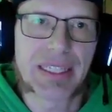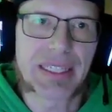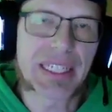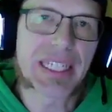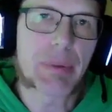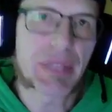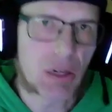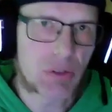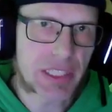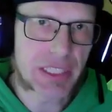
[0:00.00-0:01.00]
Das habe ich
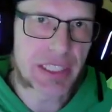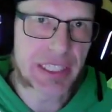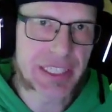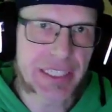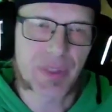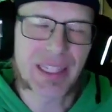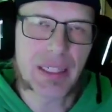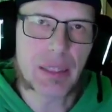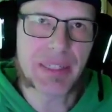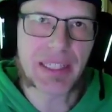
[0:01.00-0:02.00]
auch nicht getestet,
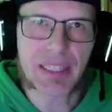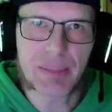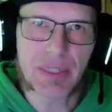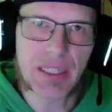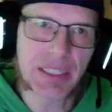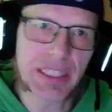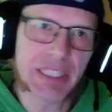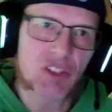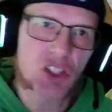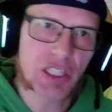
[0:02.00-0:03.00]
aber ich denke mal, das
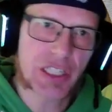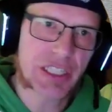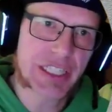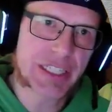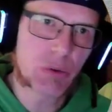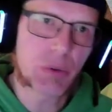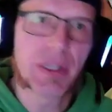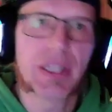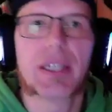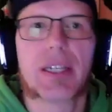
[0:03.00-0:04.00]
ist wahrscheinlich dann so,
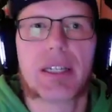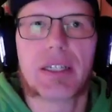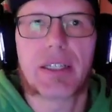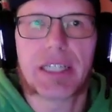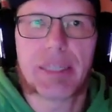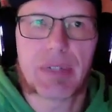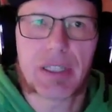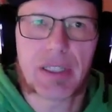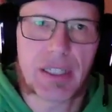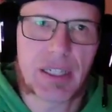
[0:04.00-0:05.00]
dass
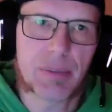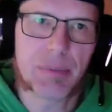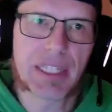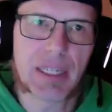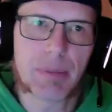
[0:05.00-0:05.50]
man äh, mit der